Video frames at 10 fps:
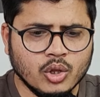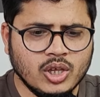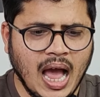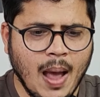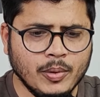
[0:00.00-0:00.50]
तो
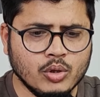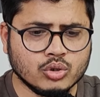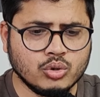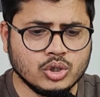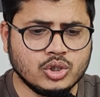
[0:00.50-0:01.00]
यहाँ पे
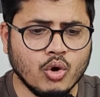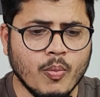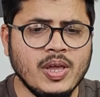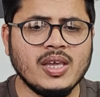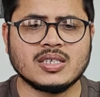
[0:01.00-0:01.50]
दोस्तों
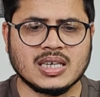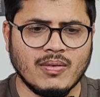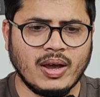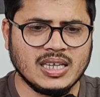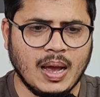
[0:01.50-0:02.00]
जो भी इसके
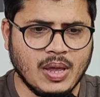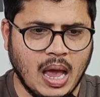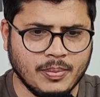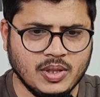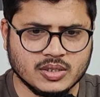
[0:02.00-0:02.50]
अलावा आप
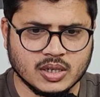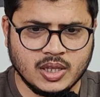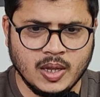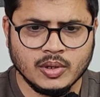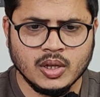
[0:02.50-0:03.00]
यहाँ पे भी देख
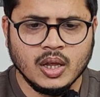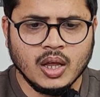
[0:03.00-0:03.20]
सकते हैं